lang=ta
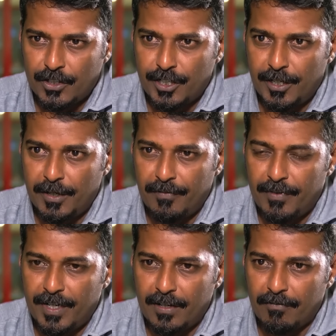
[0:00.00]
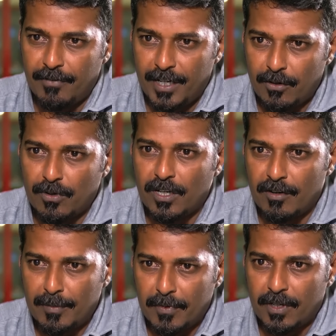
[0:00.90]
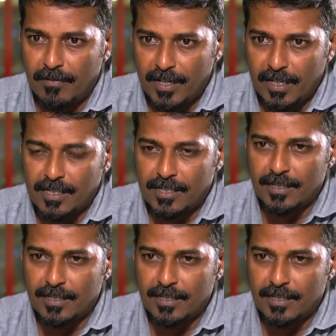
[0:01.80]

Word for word: ஷீ டிட் அ வெரி குட் கவர்ன் கவர்னன்ஸ்